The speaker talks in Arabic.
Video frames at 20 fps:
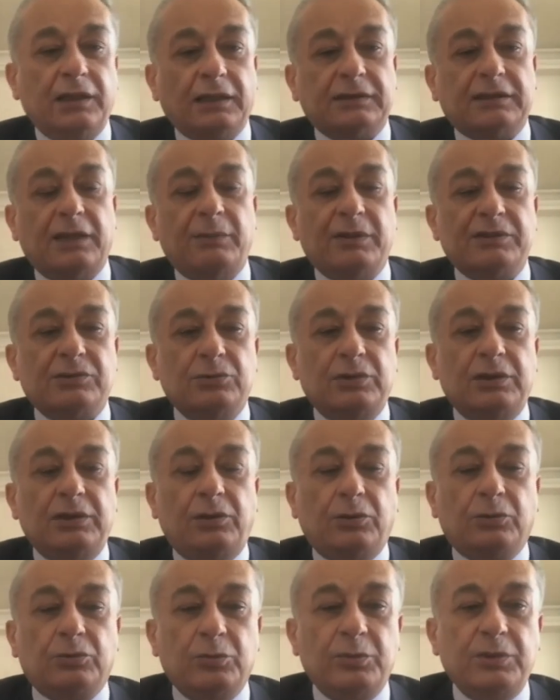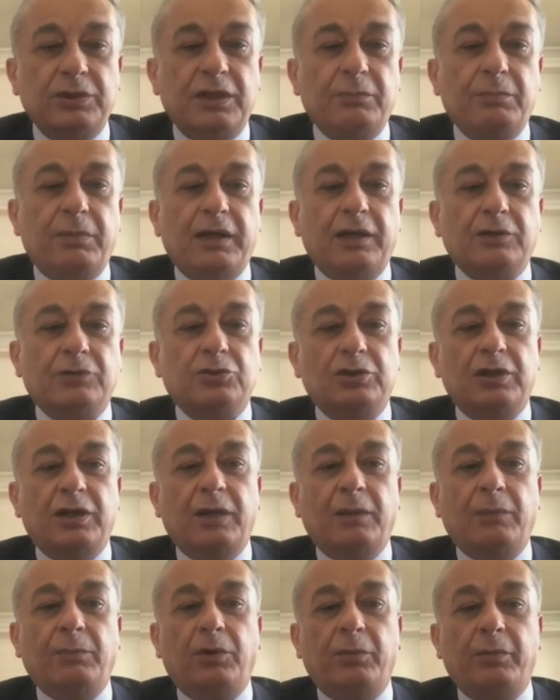حتى المسؤولين الحكوميين بلشوا
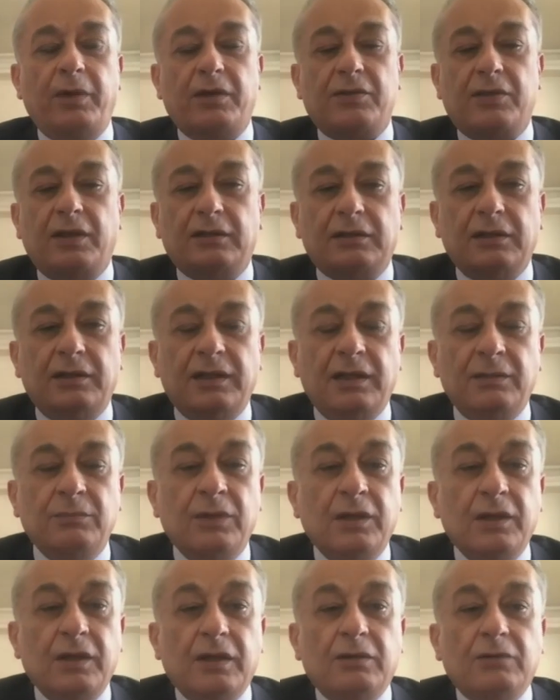يلاحظوا بهذا الكلام